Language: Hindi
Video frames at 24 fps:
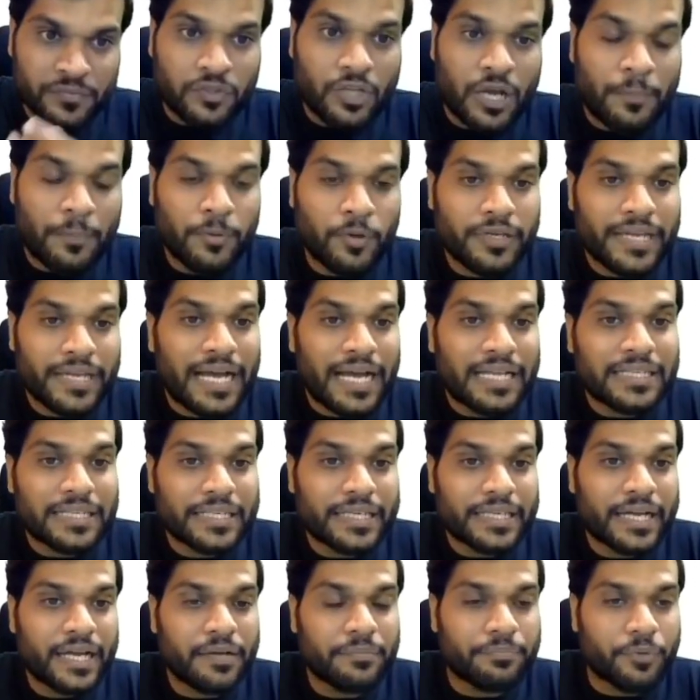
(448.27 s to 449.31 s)
तो आप लोग याद
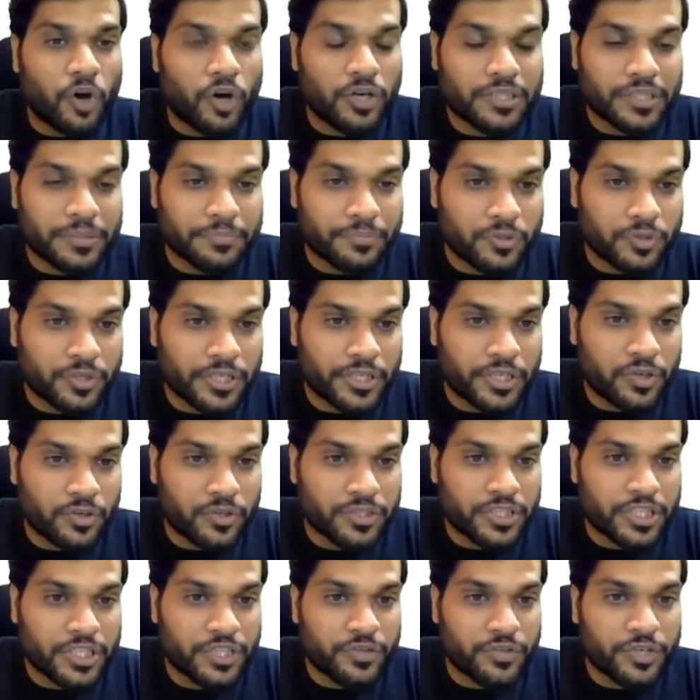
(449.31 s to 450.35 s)
रखिएगा बहुत इंपॉर्टेंट है
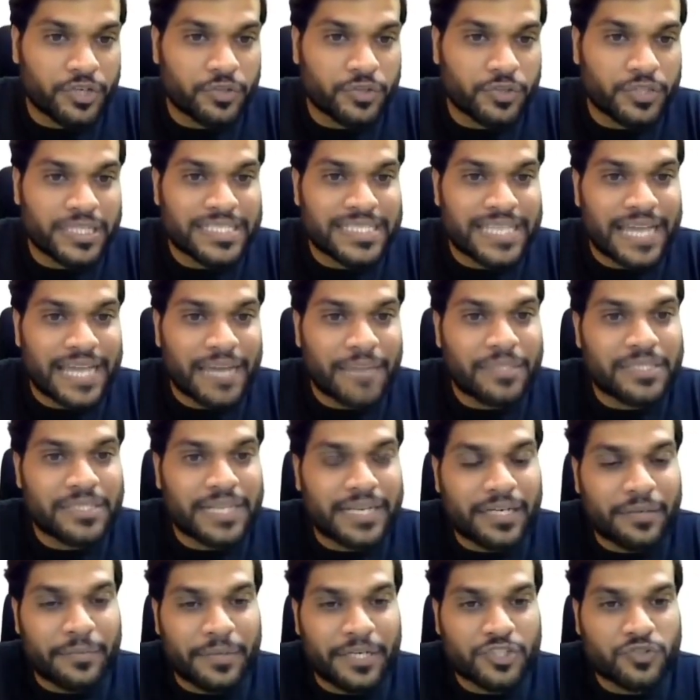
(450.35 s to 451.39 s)
और इसकी यूनिट होती है साइमन
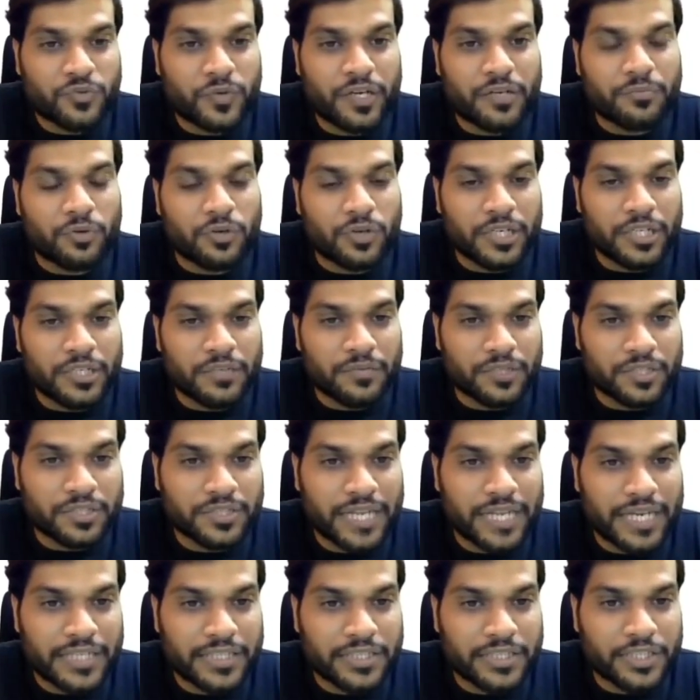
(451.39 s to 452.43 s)
सेंटीमीटर स्क्वायर मोल इनवर्स
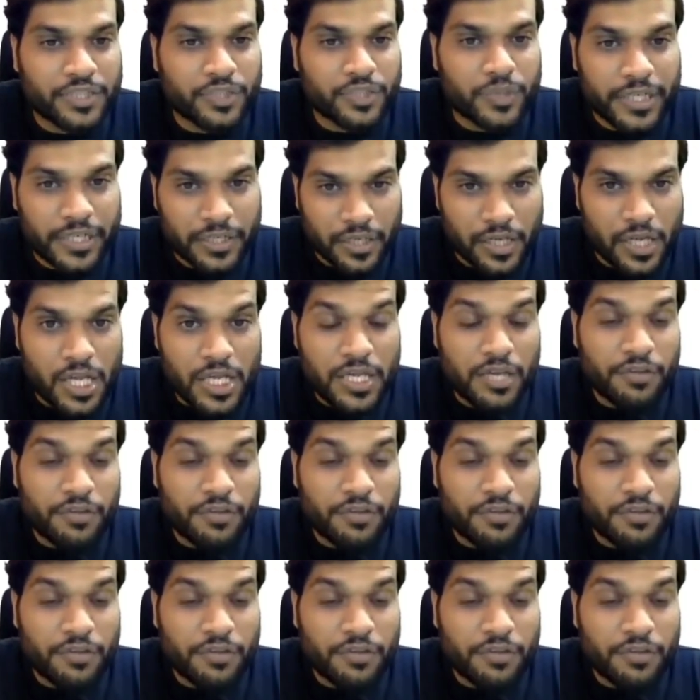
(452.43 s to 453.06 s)
दैट इज द यूनिट